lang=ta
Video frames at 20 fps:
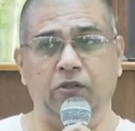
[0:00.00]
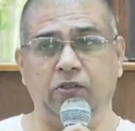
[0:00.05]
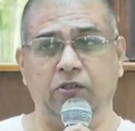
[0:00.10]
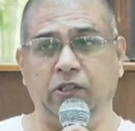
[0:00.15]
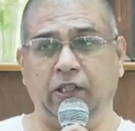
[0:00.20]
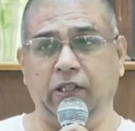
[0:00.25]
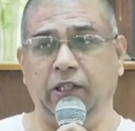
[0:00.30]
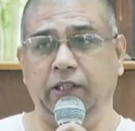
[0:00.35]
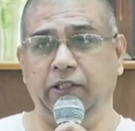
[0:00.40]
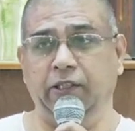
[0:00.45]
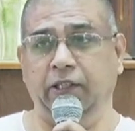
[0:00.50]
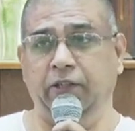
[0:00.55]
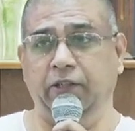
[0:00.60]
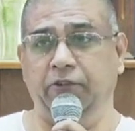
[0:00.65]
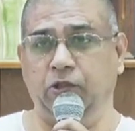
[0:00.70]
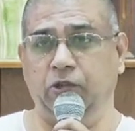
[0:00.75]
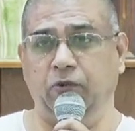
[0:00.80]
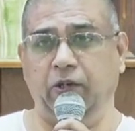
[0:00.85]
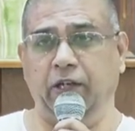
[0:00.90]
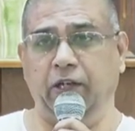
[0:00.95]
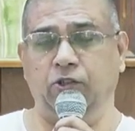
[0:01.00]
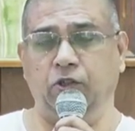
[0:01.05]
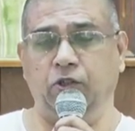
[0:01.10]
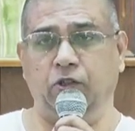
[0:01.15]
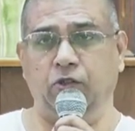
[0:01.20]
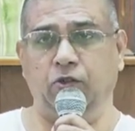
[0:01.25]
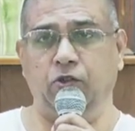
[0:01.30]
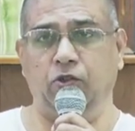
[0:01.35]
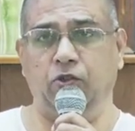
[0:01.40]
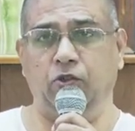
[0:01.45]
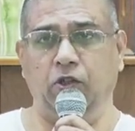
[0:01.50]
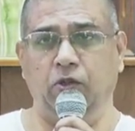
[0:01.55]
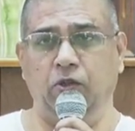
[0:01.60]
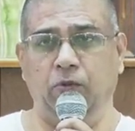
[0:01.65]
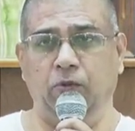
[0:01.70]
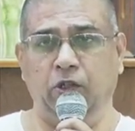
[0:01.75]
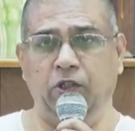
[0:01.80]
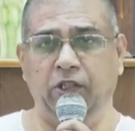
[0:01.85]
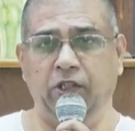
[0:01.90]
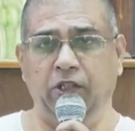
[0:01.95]
சகலத்தையும் விசுவாசிக்கும்னு சொல்லும்
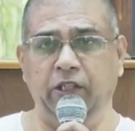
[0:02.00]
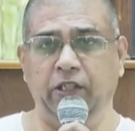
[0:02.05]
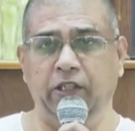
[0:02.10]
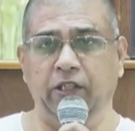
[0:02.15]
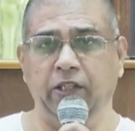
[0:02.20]
பொழுது